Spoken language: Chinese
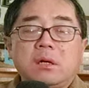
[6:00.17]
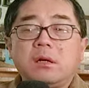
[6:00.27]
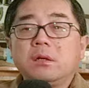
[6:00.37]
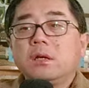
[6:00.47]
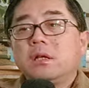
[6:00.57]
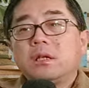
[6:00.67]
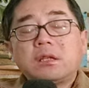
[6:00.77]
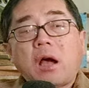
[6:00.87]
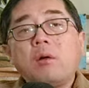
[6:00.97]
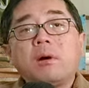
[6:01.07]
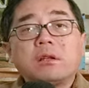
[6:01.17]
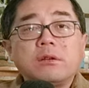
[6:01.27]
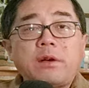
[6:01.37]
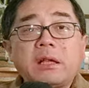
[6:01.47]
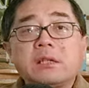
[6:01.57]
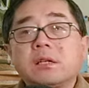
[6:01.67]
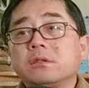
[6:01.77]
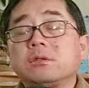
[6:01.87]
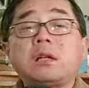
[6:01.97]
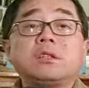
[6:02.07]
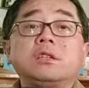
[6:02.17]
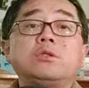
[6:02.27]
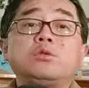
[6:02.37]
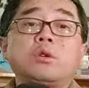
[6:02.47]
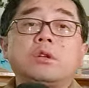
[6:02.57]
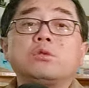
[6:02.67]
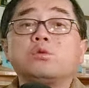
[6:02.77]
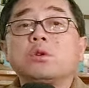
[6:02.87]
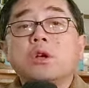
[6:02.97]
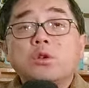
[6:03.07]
子啊，你看淘宝当时发展起来的时候，它的的确从，